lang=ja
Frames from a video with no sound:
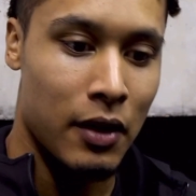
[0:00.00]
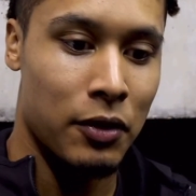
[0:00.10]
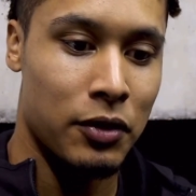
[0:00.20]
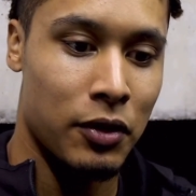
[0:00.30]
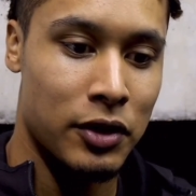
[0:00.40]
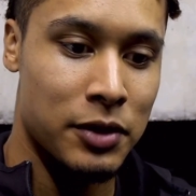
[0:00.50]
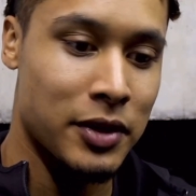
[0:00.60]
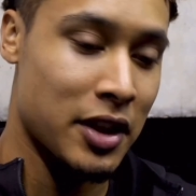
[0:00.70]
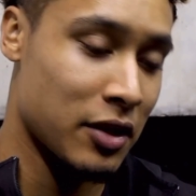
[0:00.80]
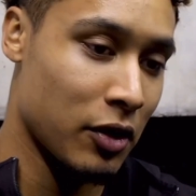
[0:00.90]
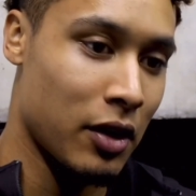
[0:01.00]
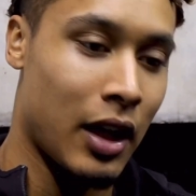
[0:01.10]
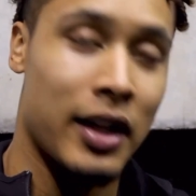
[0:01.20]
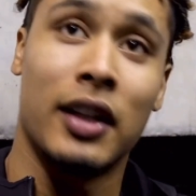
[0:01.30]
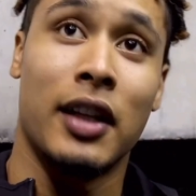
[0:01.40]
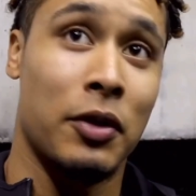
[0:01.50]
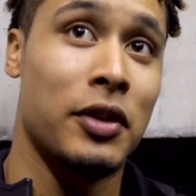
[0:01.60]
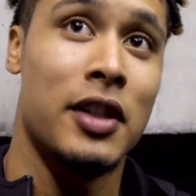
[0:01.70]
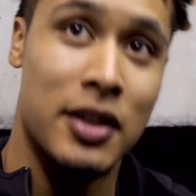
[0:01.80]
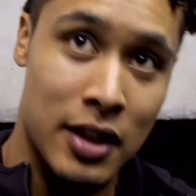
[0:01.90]
本当自分たちにとってはありがたいこ
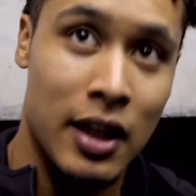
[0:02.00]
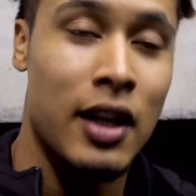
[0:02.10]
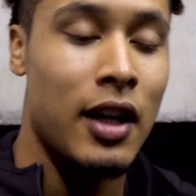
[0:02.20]
とですし